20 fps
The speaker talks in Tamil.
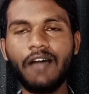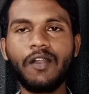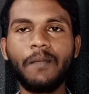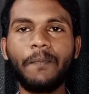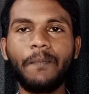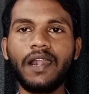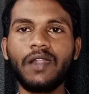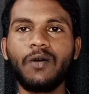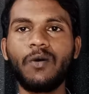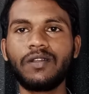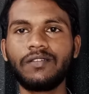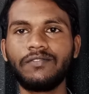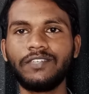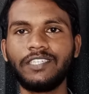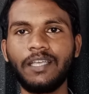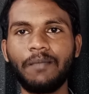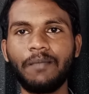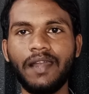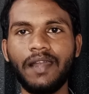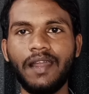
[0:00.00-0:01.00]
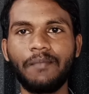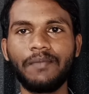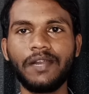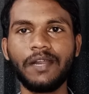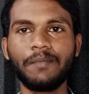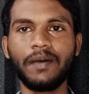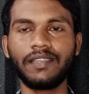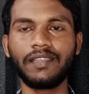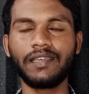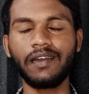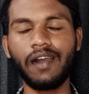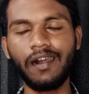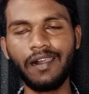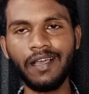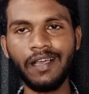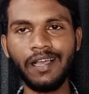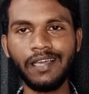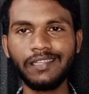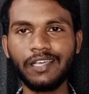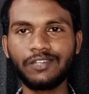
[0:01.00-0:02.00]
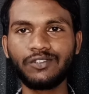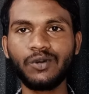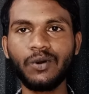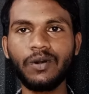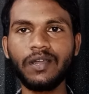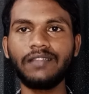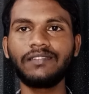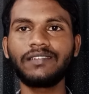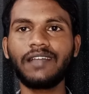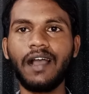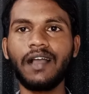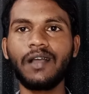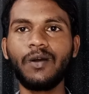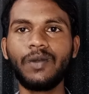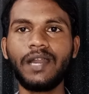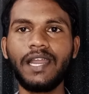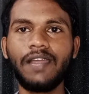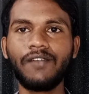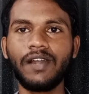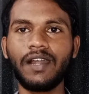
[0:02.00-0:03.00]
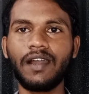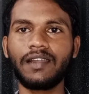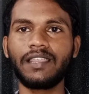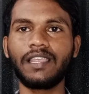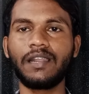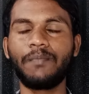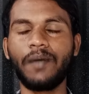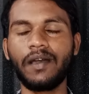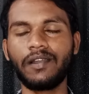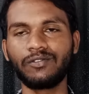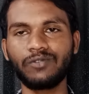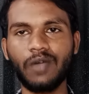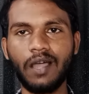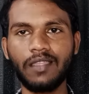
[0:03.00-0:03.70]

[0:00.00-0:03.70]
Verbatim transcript: அவர் பண்ண ஒரு விஷயம் என்ன அப்படின்னு பார்த்தீங்கன்னா இந்த ஸ்டூடெண்ட்ஸ்க்காக ஒரு ஈவெண்ட் நடத்திருப்பாரு ஸோ